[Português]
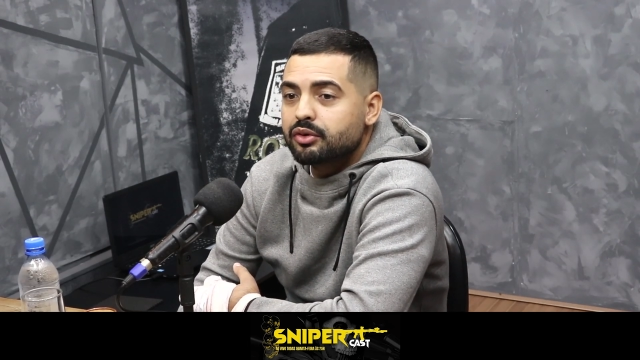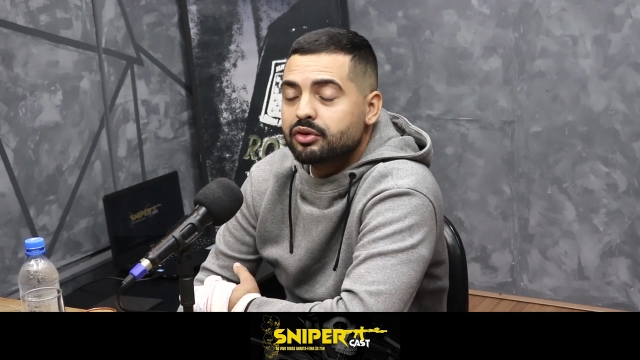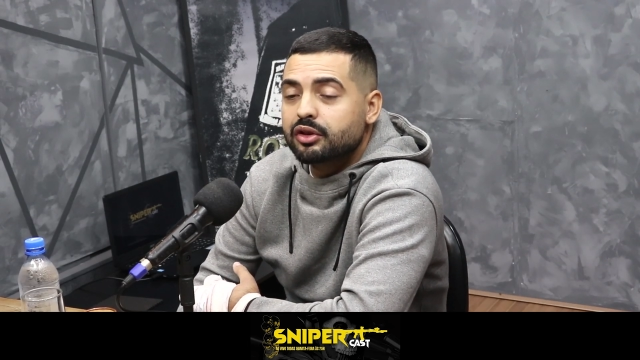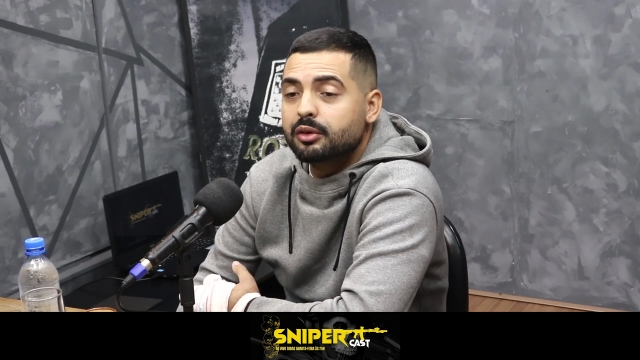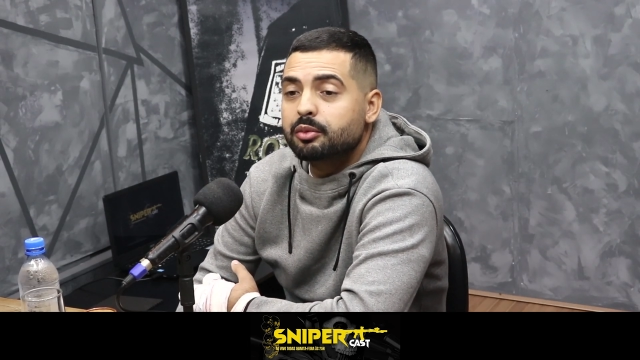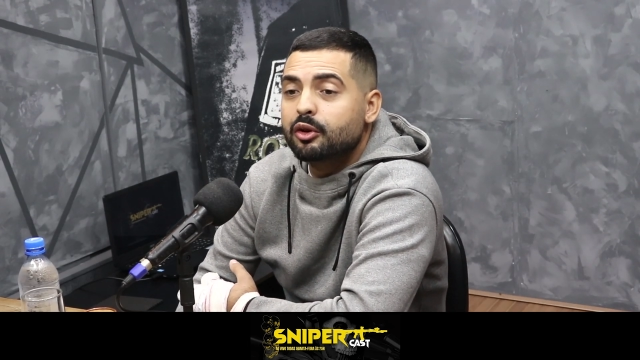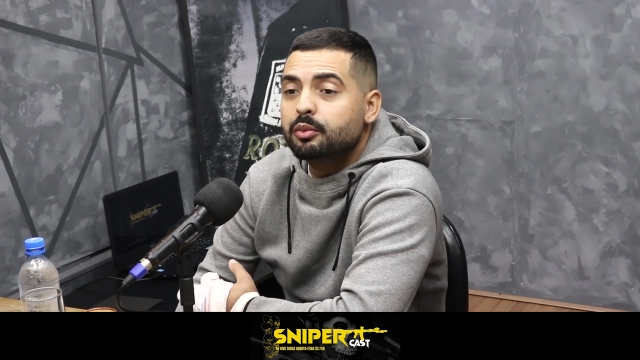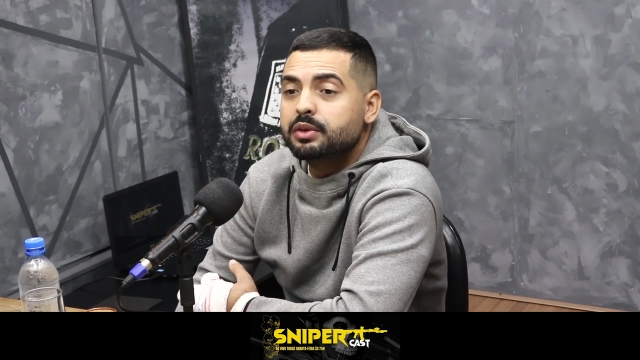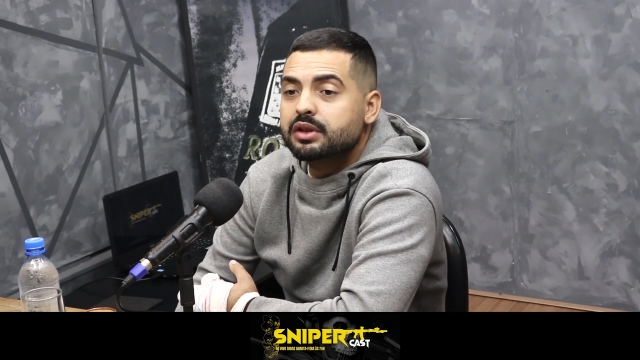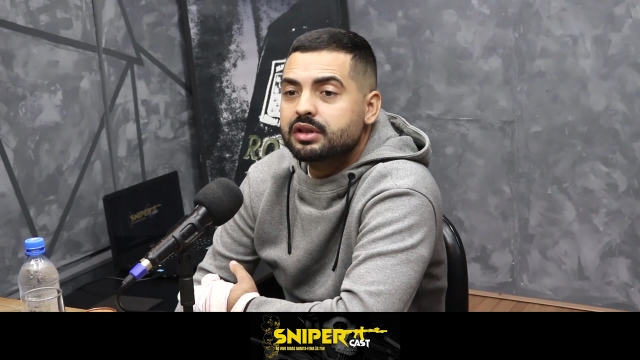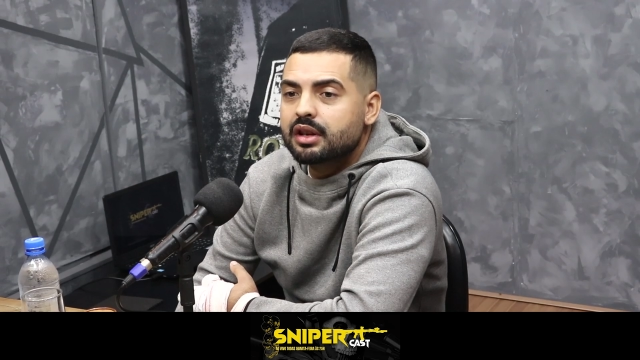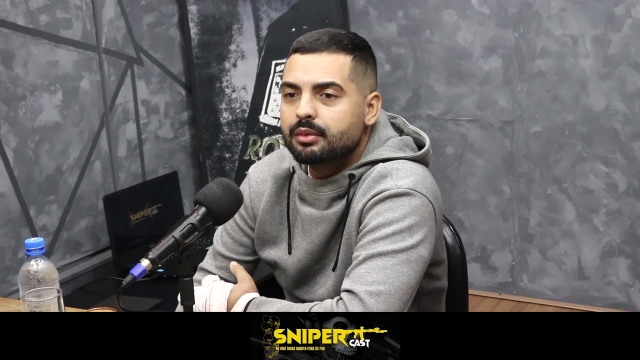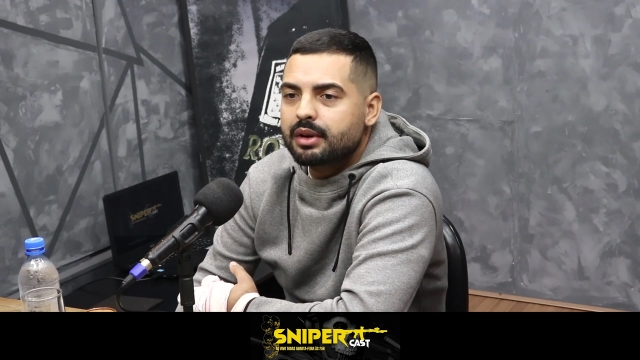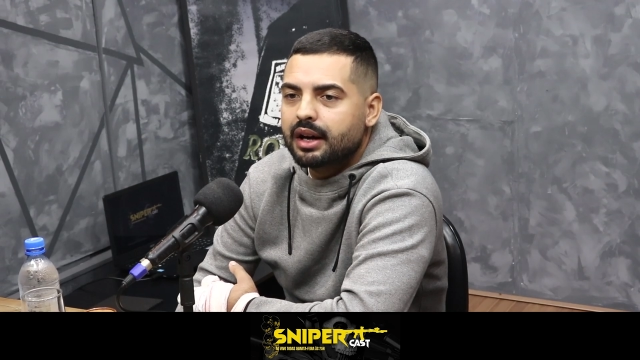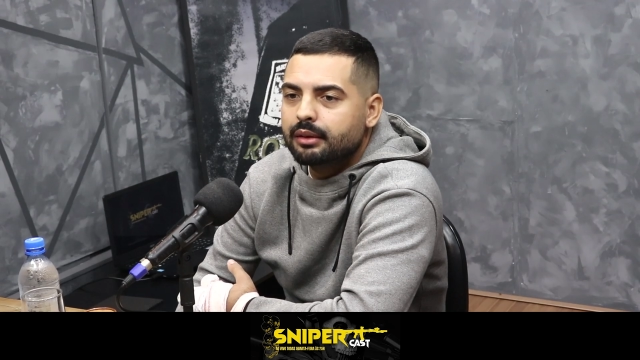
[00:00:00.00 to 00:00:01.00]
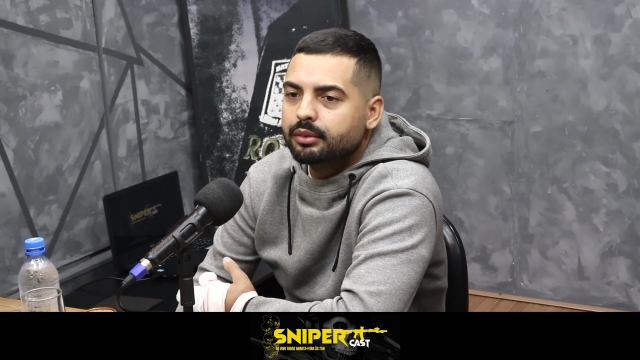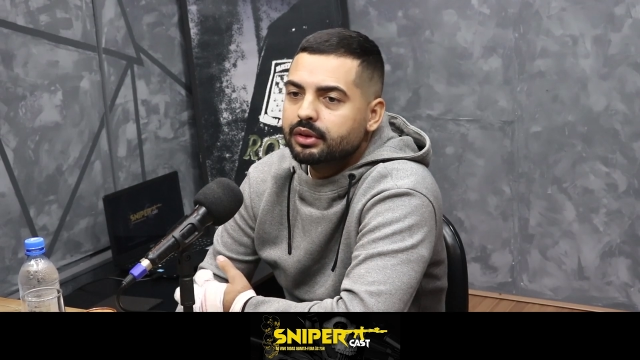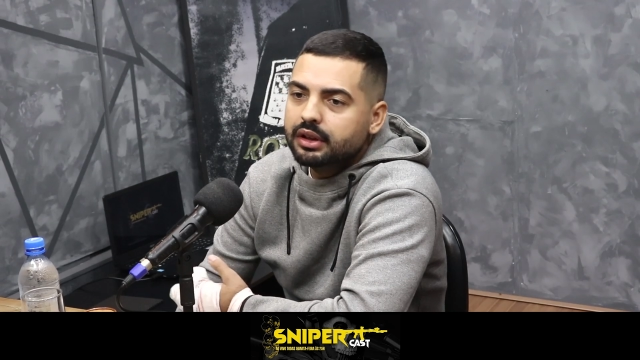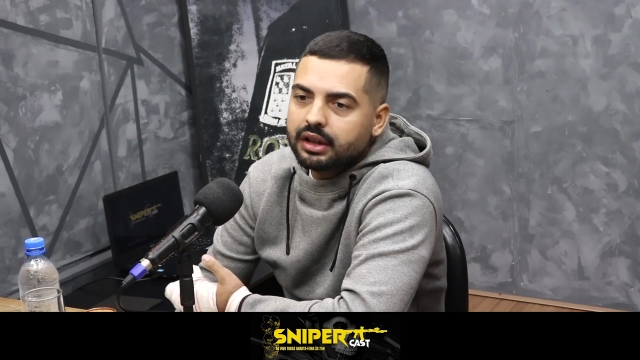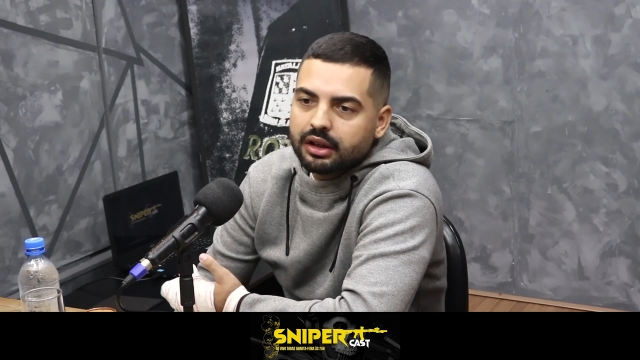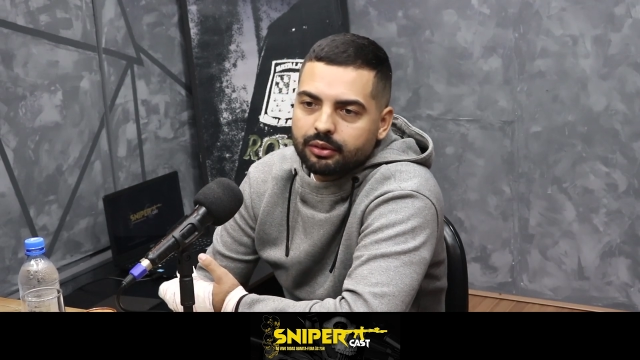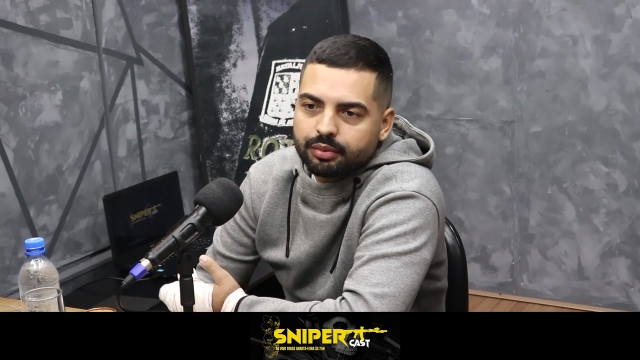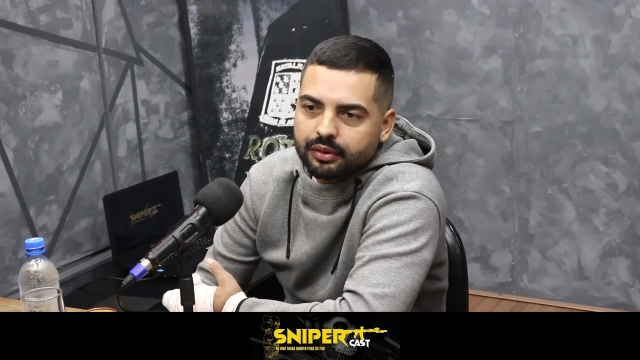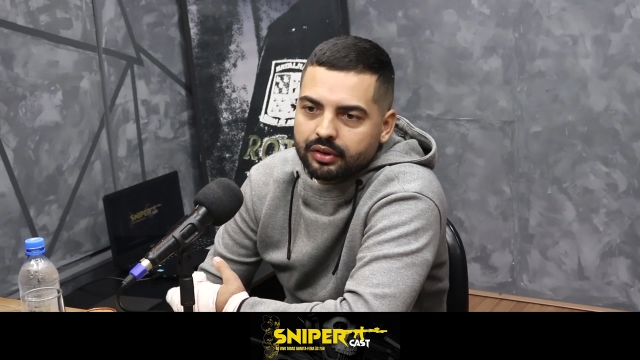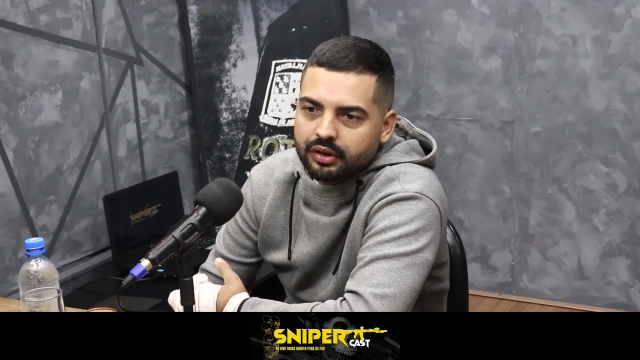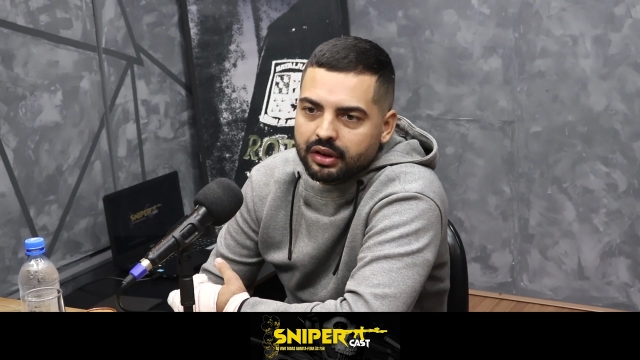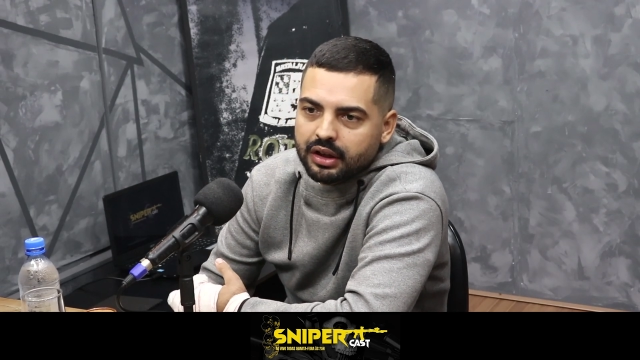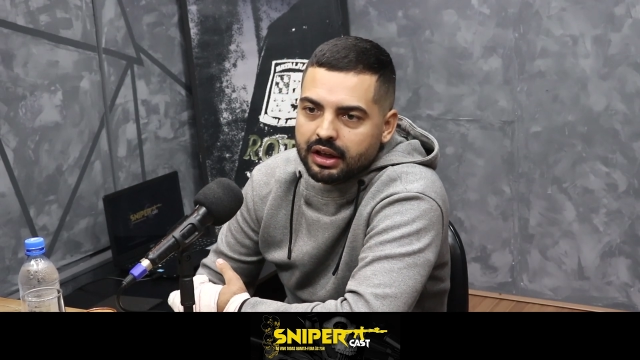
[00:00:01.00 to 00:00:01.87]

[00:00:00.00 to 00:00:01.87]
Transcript: não sei o quê, porque eu preciso ser bravo. Não, pô.